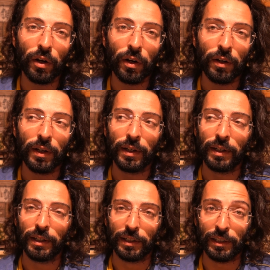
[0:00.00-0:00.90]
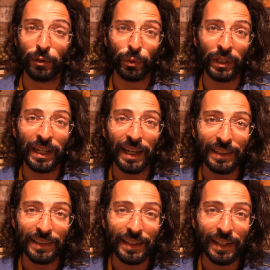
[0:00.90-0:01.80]
no? Il
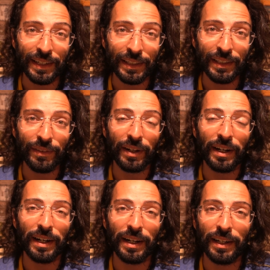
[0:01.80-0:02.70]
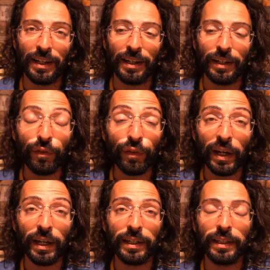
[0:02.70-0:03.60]
weekend che arriva, la, le
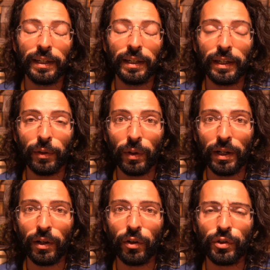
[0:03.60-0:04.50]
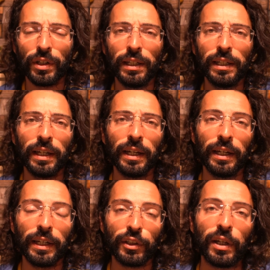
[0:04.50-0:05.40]
ferie e quelle cose lì.
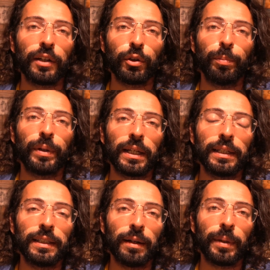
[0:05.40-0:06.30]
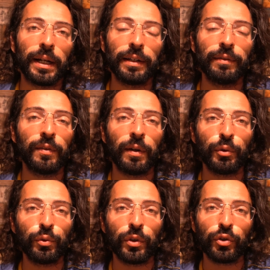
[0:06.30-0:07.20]
Certo, per carità, magari
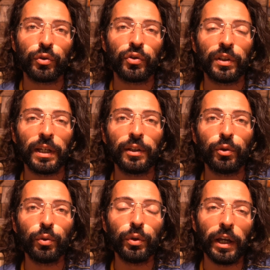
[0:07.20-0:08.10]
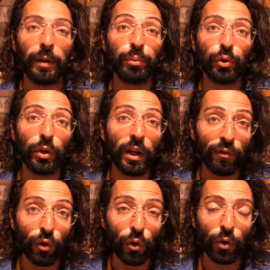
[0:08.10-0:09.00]
viviamo in una società in cui è più il
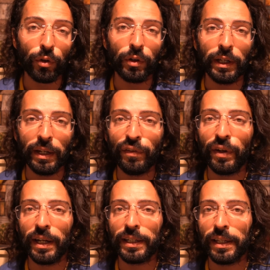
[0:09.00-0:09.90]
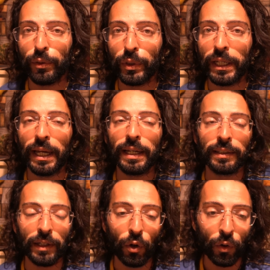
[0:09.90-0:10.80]
lavoro che le ferie e i
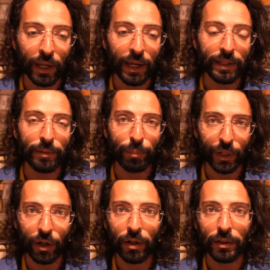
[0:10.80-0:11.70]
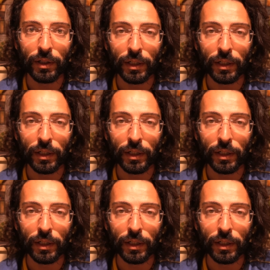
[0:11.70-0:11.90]
weekend, ok? Però